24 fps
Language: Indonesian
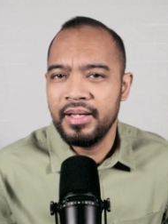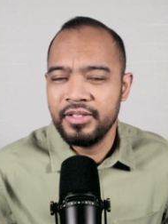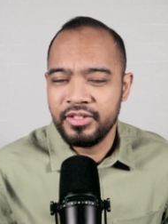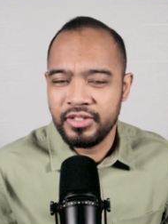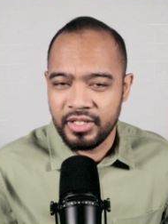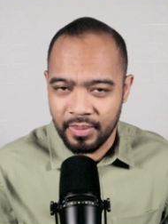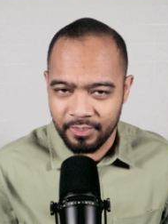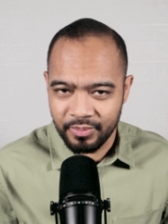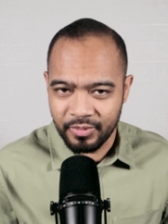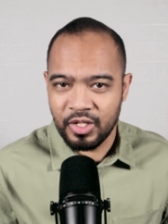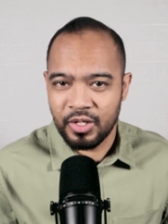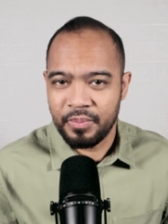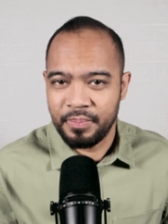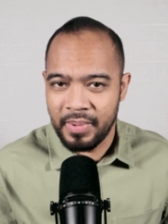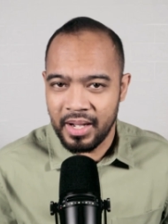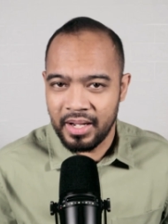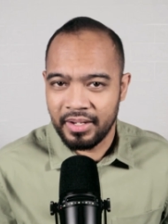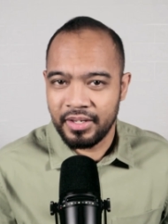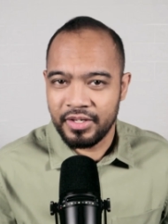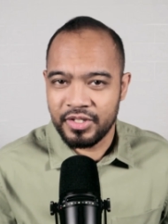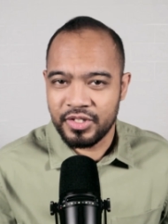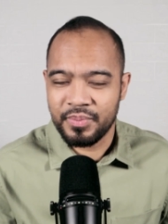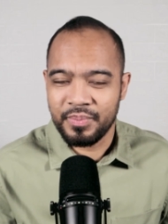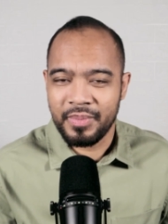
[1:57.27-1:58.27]
jam
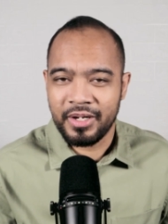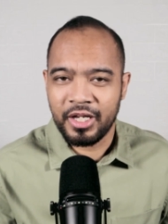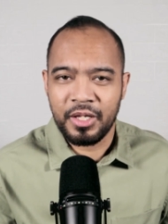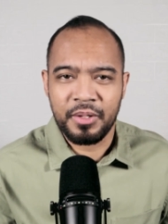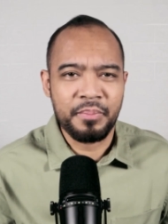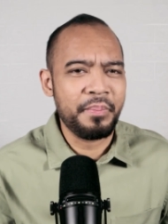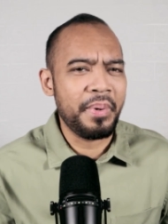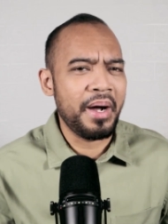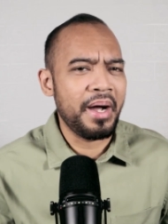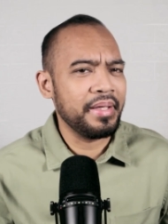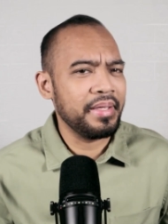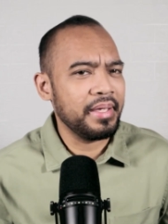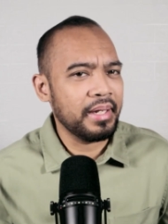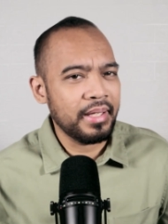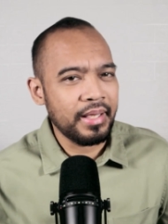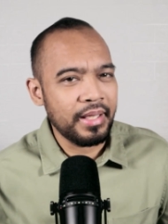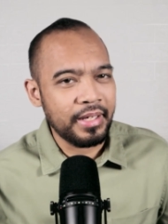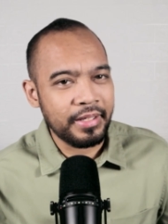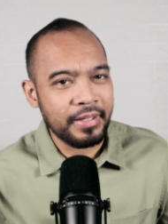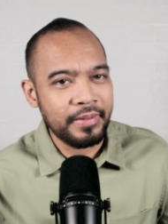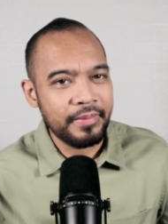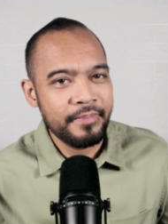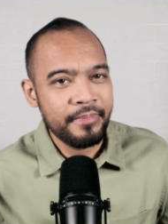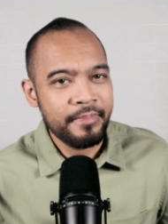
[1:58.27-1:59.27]
terbangnya semakin banyak
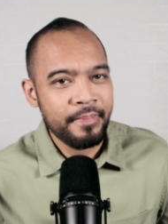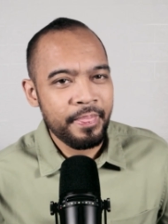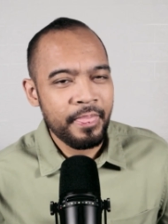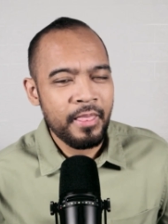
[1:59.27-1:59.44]
lagi.